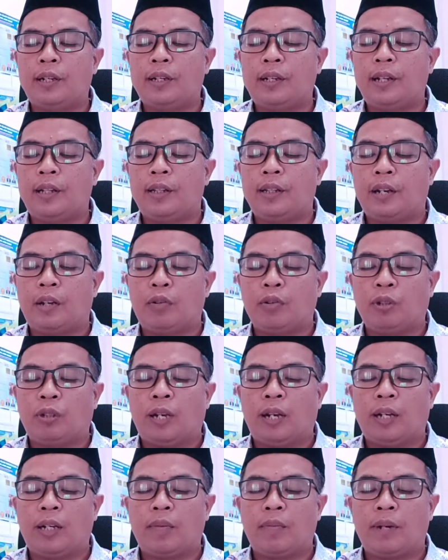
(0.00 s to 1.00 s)
dan
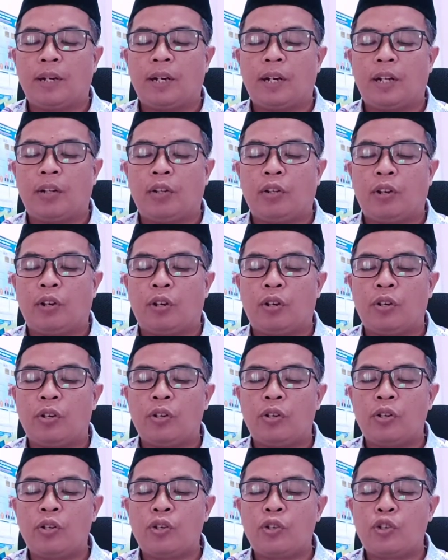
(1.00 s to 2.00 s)
takutlah kepada Allah
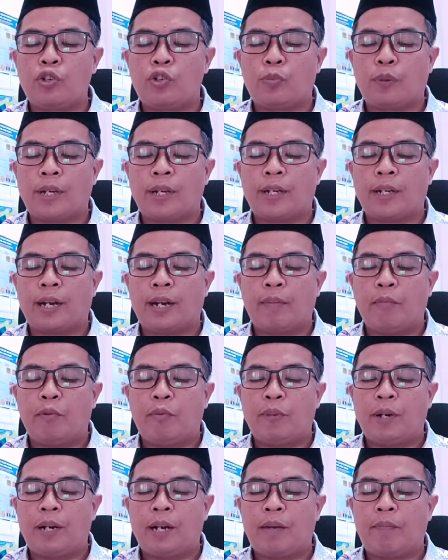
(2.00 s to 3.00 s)
supaya
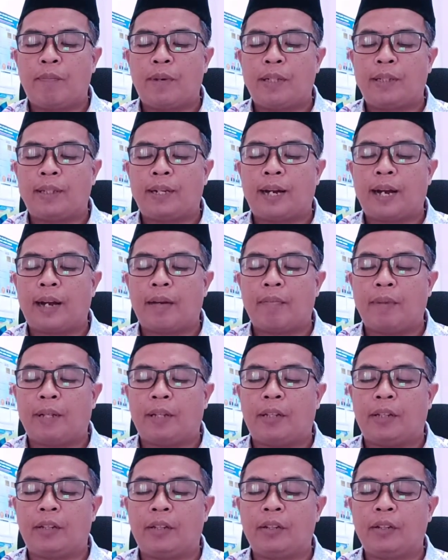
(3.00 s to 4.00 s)
kamu mendapat rahmat.